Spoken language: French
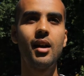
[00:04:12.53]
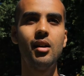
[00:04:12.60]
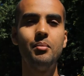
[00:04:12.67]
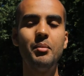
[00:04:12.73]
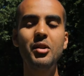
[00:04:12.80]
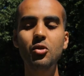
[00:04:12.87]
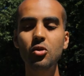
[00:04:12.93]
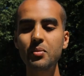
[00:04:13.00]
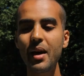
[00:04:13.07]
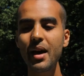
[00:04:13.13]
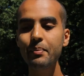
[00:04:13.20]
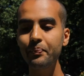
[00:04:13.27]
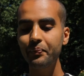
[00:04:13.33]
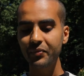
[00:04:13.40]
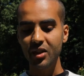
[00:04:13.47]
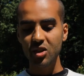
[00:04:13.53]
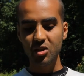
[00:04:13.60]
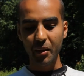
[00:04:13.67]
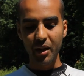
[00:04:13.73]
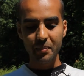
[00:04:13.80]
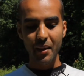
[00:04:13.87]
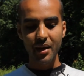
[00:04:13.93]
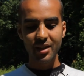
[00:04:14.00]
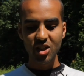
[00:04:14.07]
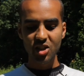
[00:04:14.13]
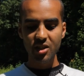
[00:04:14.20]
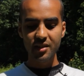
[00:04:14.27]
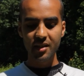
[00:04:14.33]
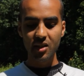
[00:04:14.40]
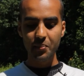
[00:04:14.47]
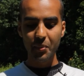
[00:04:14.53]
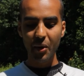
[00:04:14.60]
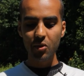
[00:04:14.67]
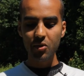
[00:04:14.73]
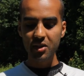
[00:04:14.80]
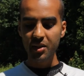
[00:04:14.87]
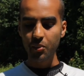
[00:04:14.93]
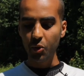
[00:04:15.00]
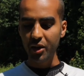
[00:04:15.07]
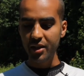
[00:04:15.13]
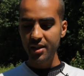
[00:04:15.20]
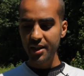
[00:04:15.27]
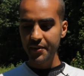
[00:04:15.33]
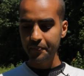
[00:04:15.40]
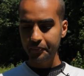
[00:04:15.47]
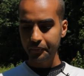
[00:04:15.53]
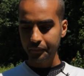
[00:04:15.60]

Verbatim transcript: Mais tout de même, j'aimerais te partager les expériences qui m'ont aidé